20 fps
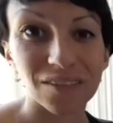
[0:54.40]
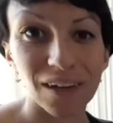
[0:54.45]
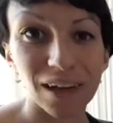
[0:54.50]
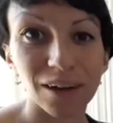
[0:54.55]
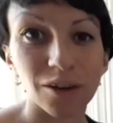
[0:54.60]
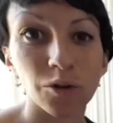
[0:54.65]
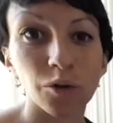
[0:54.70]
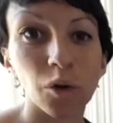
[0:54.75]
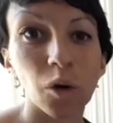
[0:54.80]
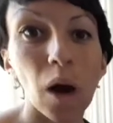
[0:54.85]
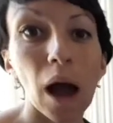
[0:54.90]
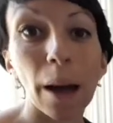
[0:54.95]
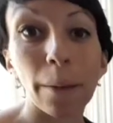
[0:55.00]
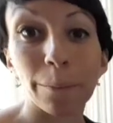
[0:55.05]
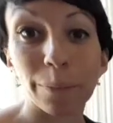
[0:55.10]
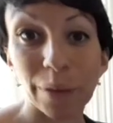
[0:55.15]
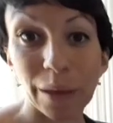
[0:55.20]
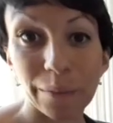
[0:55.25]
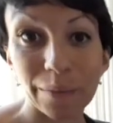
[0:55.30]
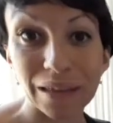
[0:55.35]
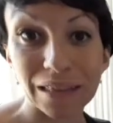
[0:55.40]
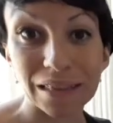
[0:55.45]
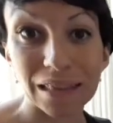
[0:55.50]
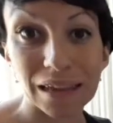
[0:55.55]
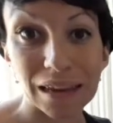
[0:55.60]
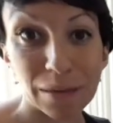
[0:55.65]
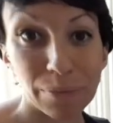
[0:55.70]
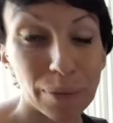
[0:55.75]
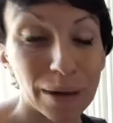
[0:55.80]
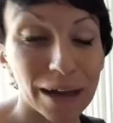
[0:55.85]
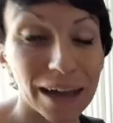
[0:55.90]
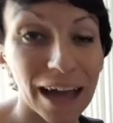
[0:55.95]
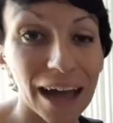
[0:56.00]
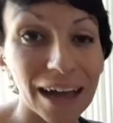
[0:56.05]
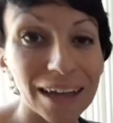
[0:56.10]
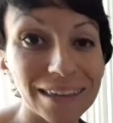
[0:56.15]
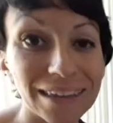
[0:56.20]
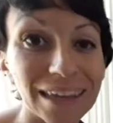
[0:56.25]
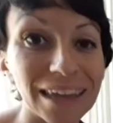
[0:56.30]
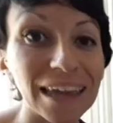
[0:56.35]
vengono ampiamente
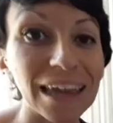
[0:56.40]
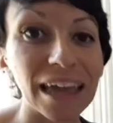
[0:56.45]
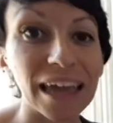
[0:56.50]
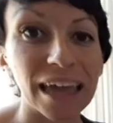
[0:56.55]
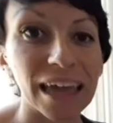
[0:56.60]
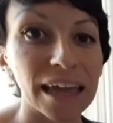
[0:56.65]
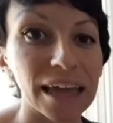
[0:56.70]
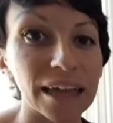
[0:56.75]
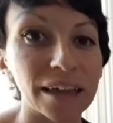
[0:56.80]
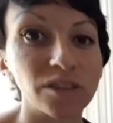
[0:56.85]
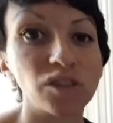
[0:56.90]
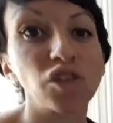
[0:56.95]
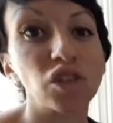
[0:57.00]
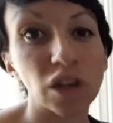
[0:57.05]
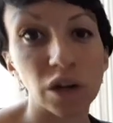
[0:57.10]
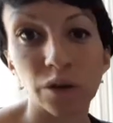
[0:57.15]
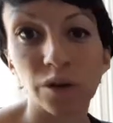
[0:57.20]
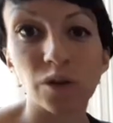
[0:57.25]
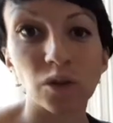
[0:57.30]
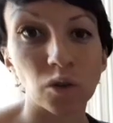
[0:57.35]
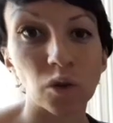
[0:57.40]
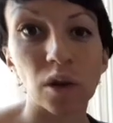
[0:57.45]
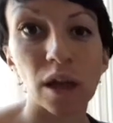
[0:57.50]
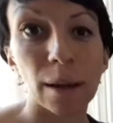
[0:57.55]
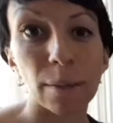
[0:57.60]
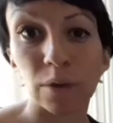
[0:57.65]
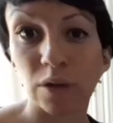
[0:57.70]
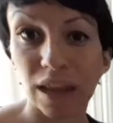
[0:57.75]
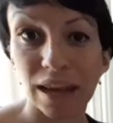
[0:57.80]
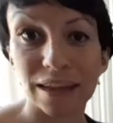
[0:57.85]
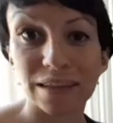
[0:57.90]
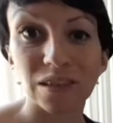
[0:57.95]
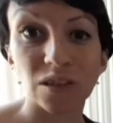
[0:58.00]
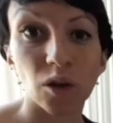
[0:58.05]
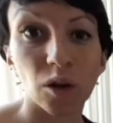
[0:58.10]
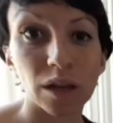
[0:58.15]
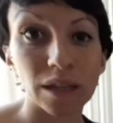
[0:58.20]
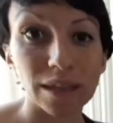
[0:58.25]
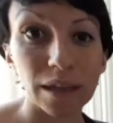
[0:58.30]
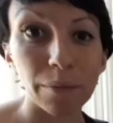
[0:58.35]
ripagati e ci costruiamo delle
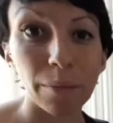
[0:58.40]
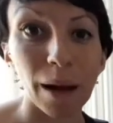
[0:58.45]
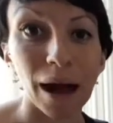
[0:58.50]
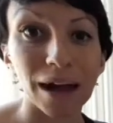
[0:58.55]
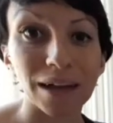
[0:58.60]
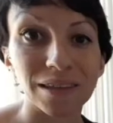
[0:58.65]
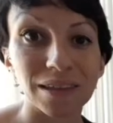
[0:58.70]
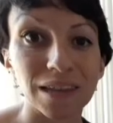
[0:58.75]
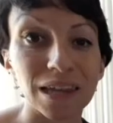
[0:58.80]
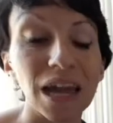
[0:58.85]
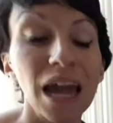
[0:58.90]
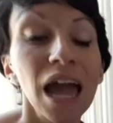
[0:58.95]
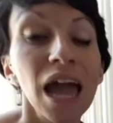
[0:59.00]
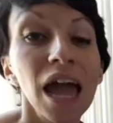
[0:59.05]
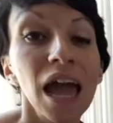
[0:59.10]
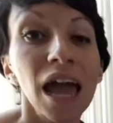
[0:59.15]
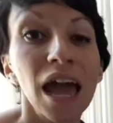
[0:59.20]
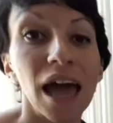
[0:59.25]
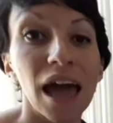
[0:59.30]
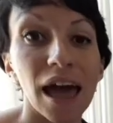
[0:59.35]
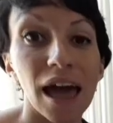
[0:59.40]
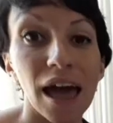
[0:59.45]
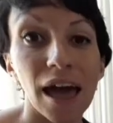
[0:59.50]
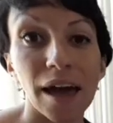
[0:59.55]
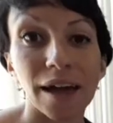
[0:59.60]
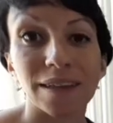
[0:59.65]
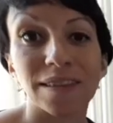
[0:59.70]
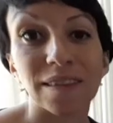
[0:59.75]
solide basi eh,